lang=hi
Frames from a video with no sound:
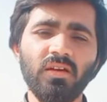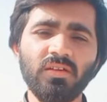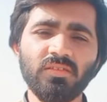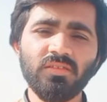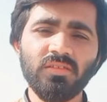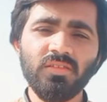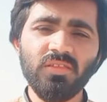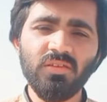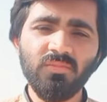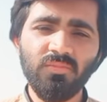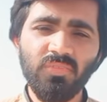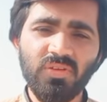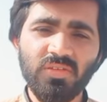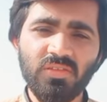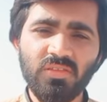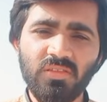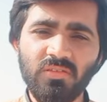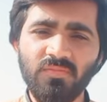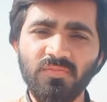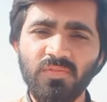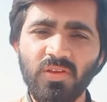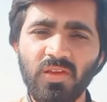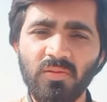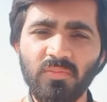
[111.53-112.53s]
हस्ती
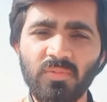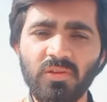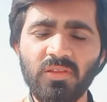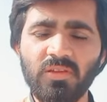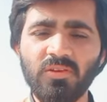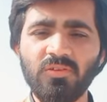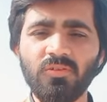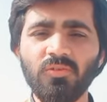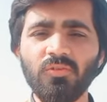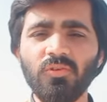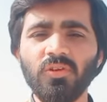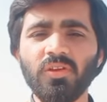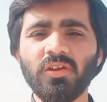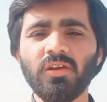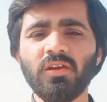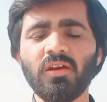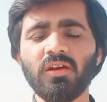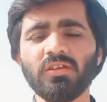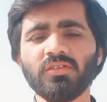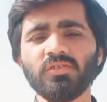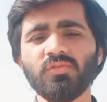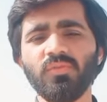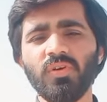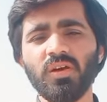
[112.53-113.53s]
बस्ती फैमिली को एक
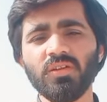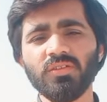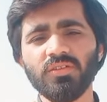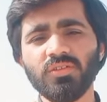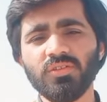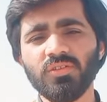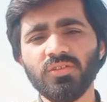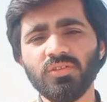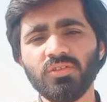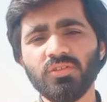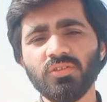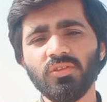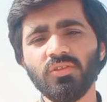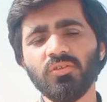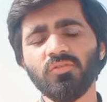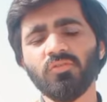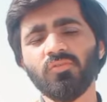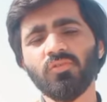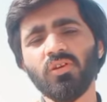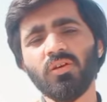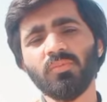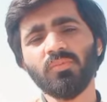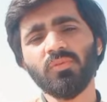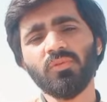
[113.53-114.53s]
अजवाजी रिश्ते
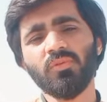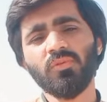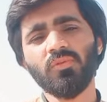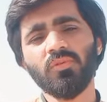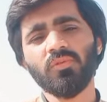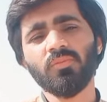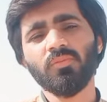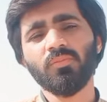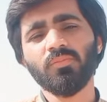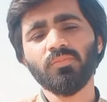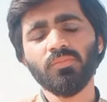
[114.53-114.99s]
को आप लोग